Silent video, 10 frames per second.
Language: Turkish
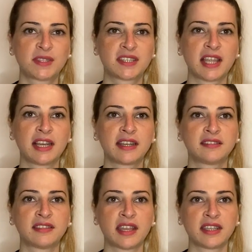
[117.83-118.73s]

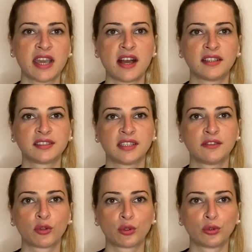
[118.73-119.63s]
sitelerinde yer
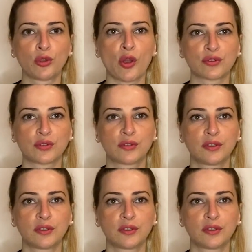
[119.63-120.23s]
aldığını vurguluyor.